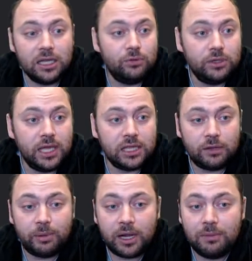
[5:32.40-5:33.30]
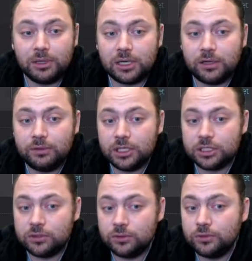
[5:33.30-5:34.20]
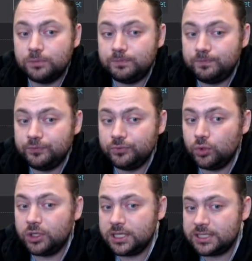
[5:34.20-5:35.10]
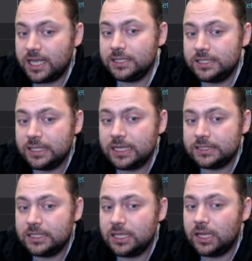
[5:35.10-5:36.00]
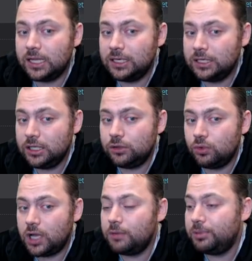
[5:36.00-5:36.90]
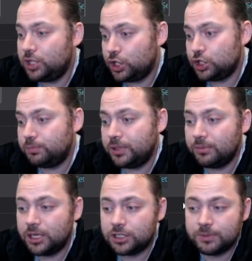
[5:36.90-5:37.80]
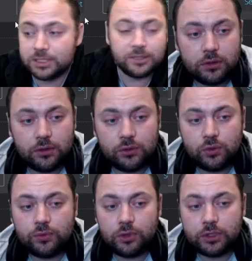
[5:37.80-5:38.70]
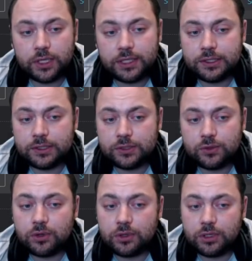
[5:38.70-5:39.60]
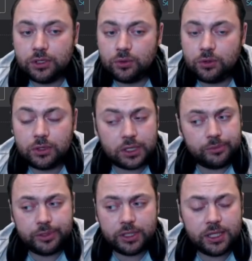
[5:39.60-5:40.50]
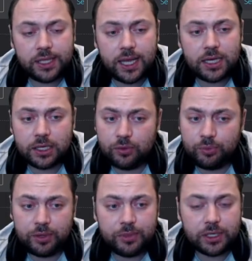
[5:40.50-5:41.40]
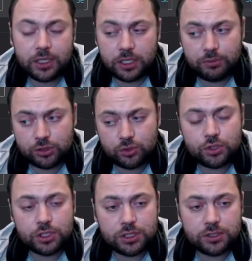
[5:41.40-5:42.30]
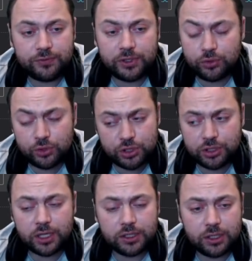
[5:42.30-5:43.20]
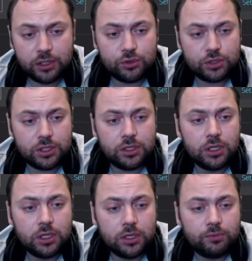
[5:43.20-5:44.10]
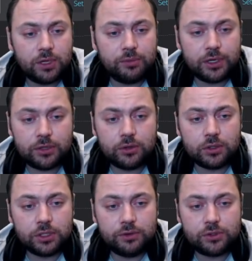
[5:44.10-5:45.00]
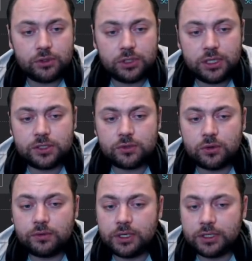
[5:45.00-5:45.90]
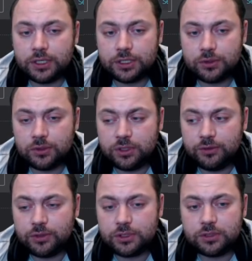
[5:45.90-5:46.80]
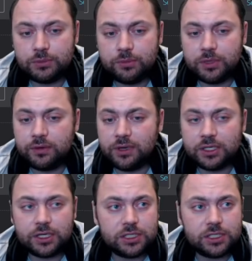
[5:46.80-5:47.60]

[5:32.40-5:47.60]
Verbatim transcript: вот на этих параметрах, видишь, ну, ну, на дистанции, ясно дело, отлетит, но как бы держит, понимаешь мысль. Людонвольт 11.40 ядро, как бы не идеальное, но примерно тебе же точные цифры, точно данные не нужны. Memory Clock 930, Core вольтаж 690, Memory вольтаж